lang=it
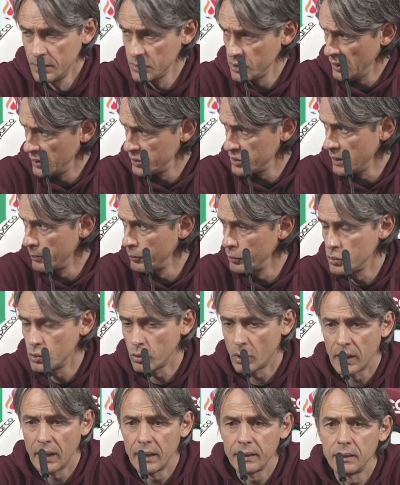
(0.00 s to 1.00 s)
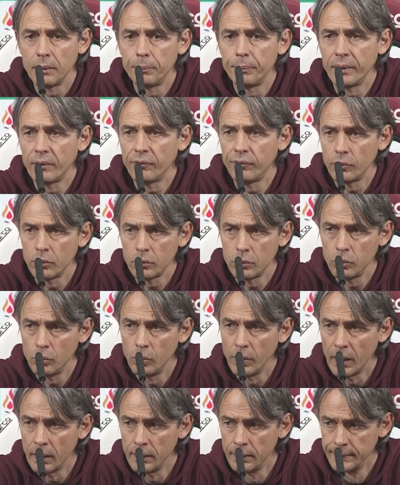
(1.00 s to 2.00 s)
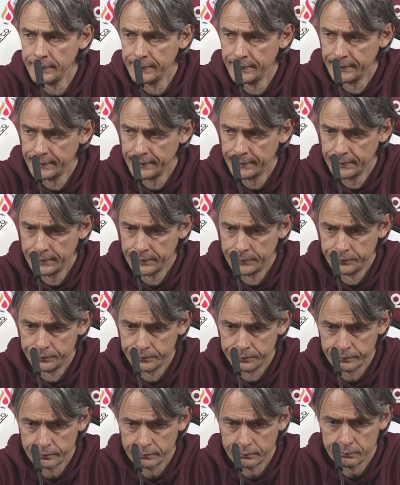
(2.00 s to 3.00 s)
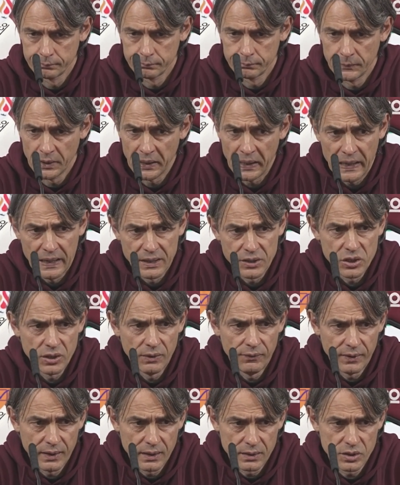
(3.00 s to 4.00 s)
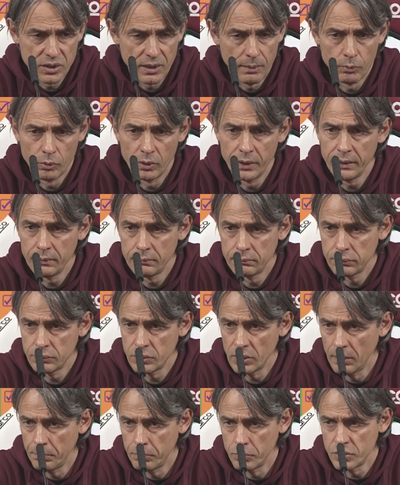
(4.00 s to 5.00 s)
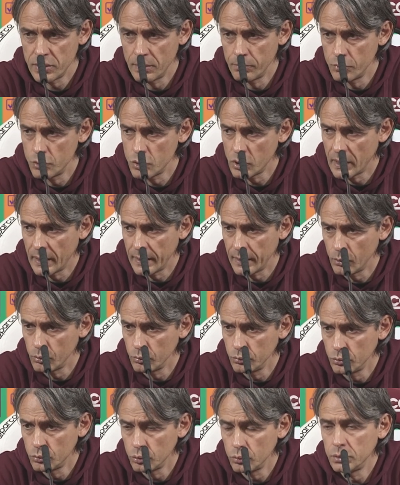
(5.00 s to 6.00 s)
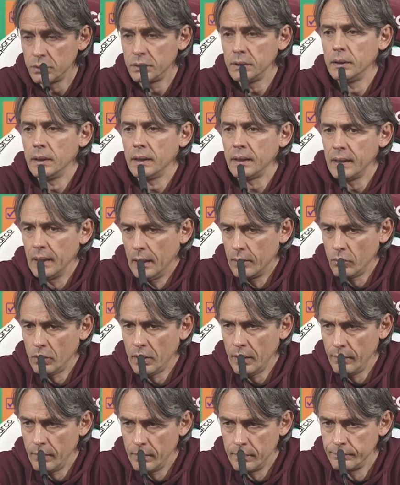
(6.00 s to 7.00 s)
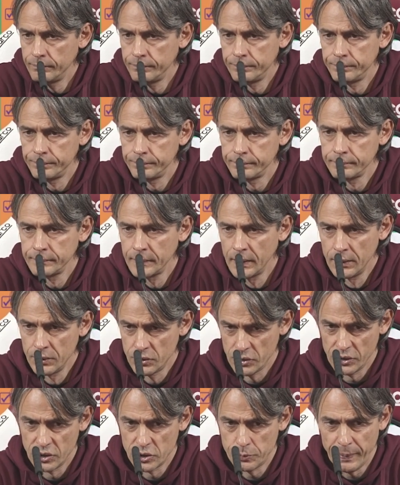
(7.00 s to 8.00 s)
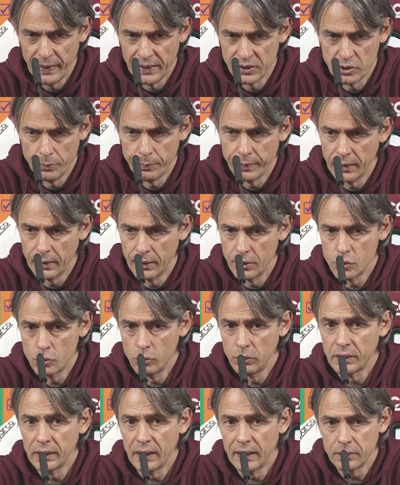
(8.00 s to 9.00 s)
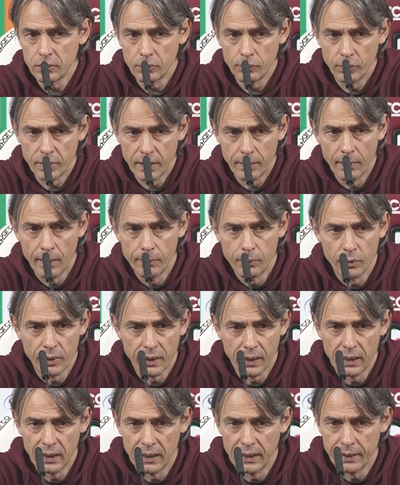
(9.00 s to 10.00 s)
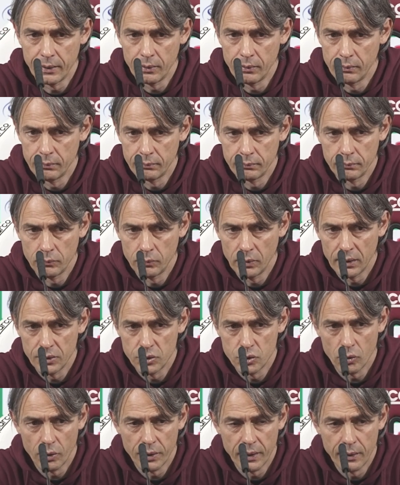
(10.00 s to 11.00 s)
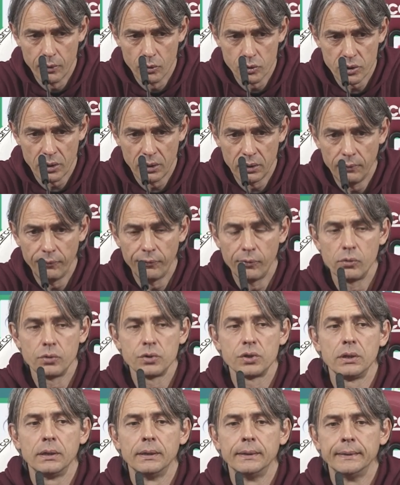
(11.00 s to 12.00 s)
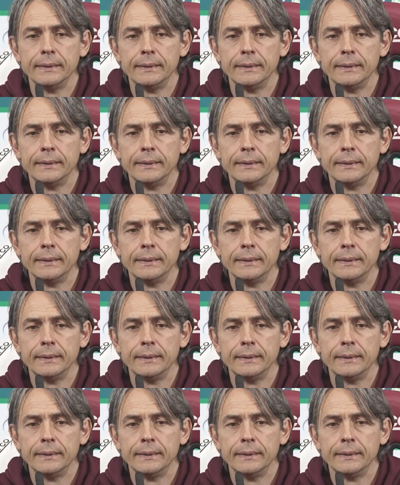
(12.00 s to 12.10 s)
ce la siamo giocata per fortuna in classifica siamo lì, ce la possiamo giocare con tutti, è chiaro che ci dispiace per il risultato, vorremmo regalare una gioia ai nostri tifosi,